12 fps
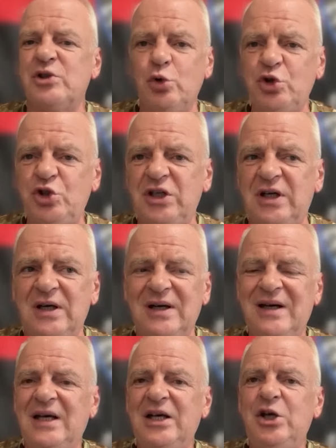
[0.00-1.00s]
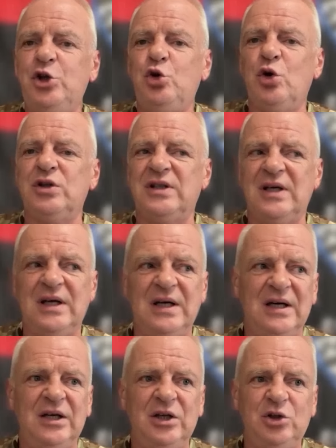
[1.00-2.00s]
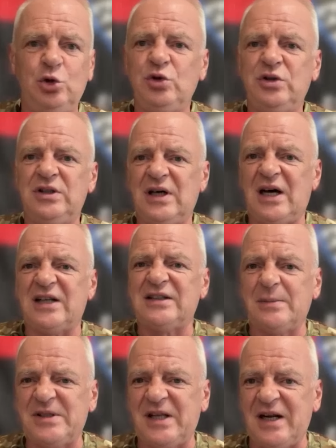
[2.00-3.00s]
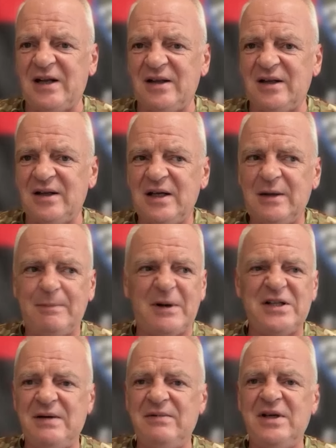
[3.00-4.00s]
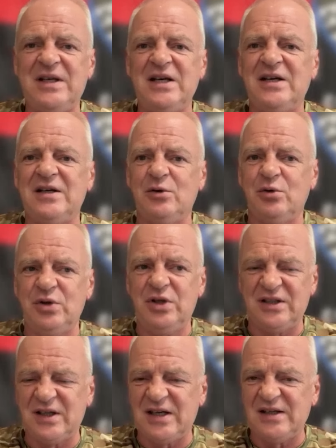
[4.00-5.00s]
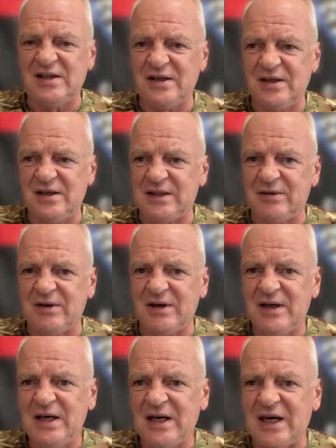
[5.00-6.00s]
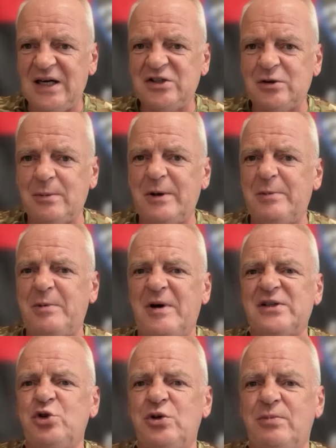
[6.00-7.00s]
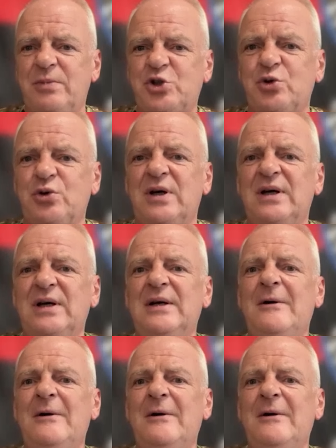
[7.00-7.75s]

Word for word: случае идет, идут артобстрелы. Противники, у них э, этого количества боеприпасов очень большое.